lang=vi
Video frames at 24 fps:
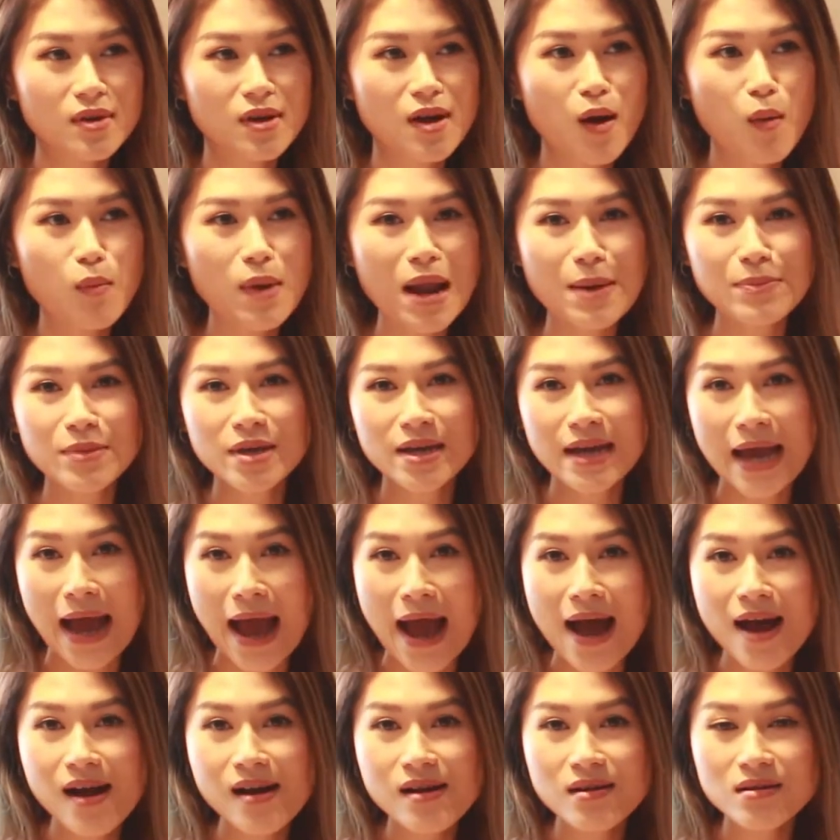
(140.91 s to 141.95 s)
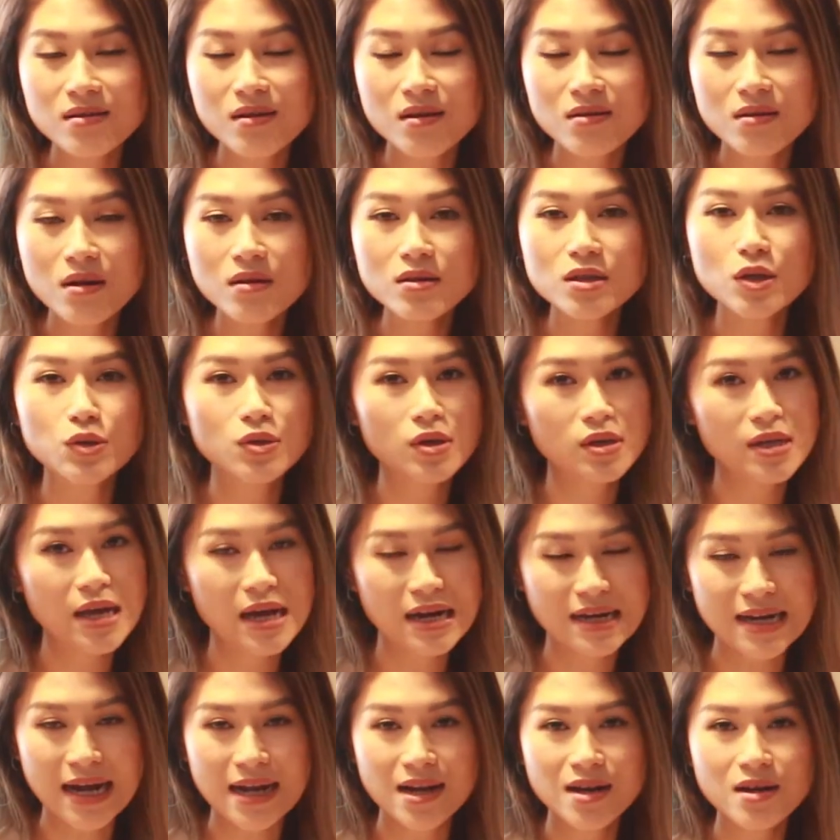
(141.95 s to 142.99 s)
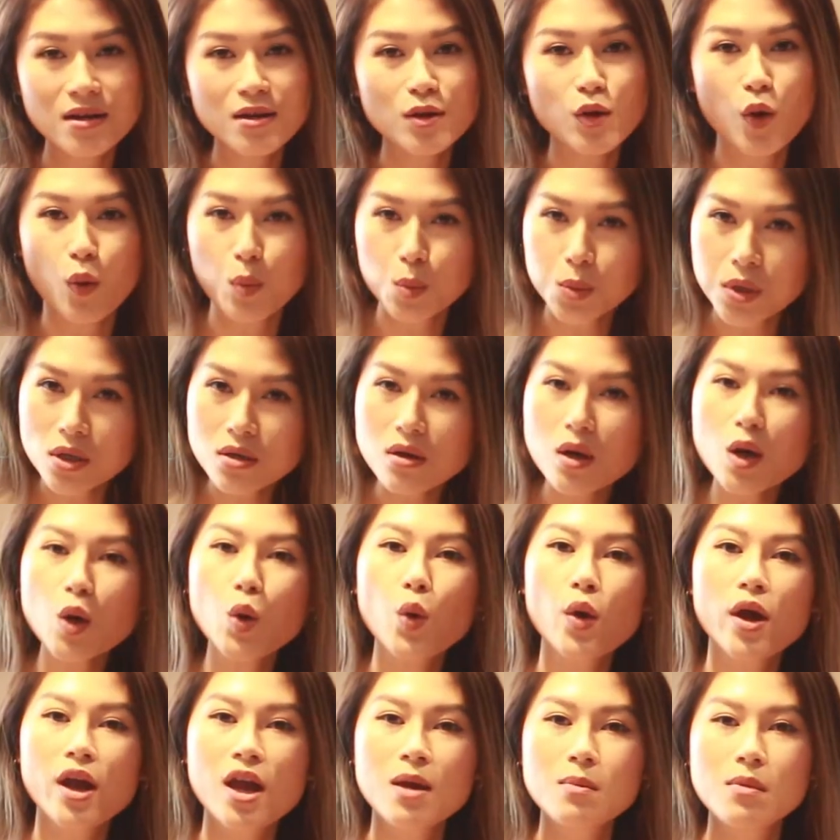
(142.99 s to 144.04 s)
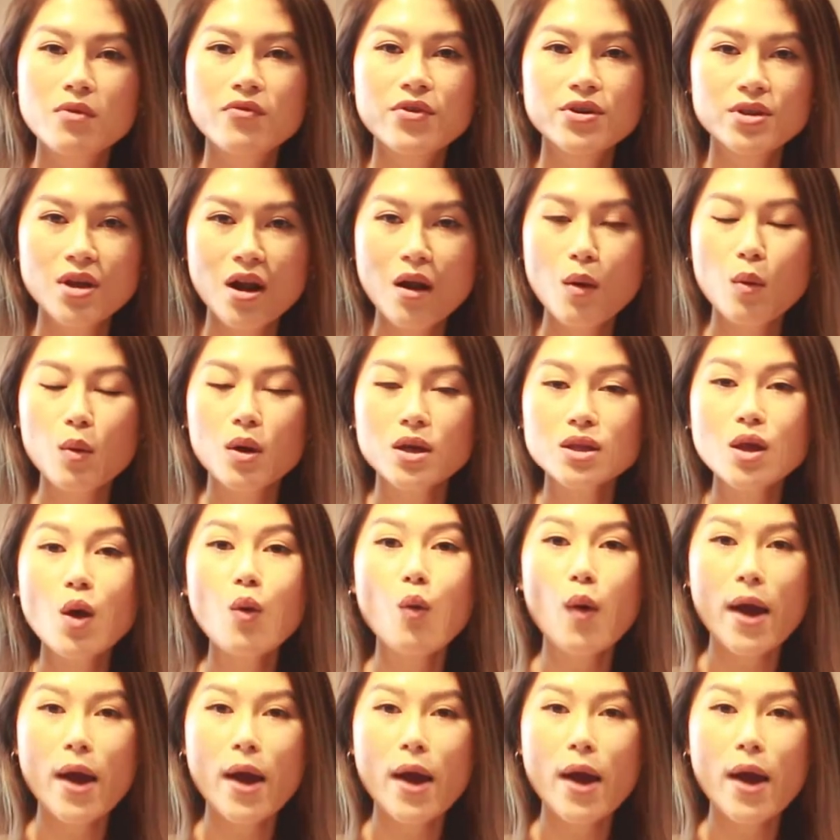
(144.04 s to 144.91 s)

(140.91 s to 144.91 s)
không làm gì cả rất nhiều thời gian rảnh cũng thức rất khuya bởi vì đó là một cái thói